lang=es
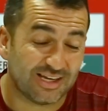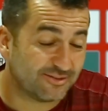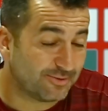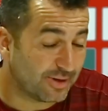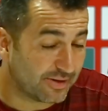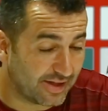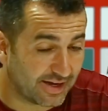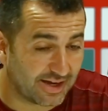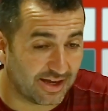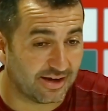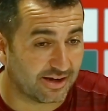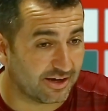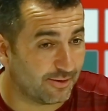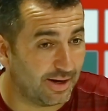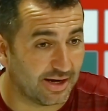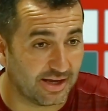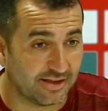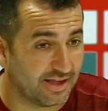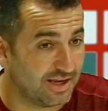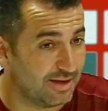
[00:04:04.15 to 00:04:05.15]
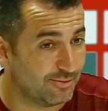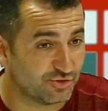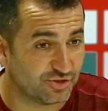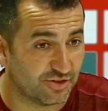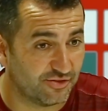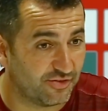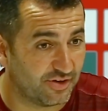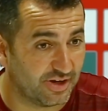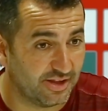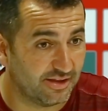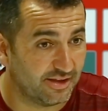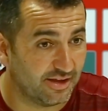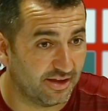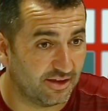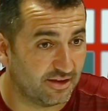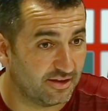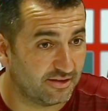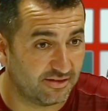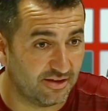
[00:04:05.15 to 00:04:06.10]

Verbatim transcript: Es verdad que el rival que teníamos enfrente